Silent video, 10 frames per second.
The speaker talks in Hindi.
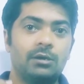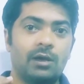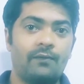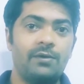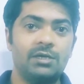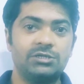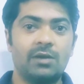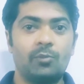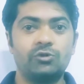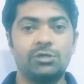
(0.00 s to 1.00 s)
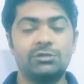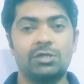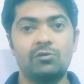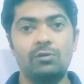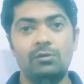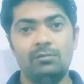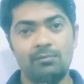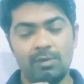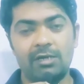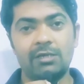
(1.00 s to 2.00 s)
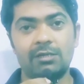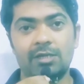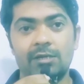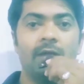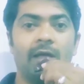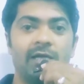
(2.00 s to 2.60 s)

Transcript: काफ़ी अच्छा पोषक तत्व माना जाता है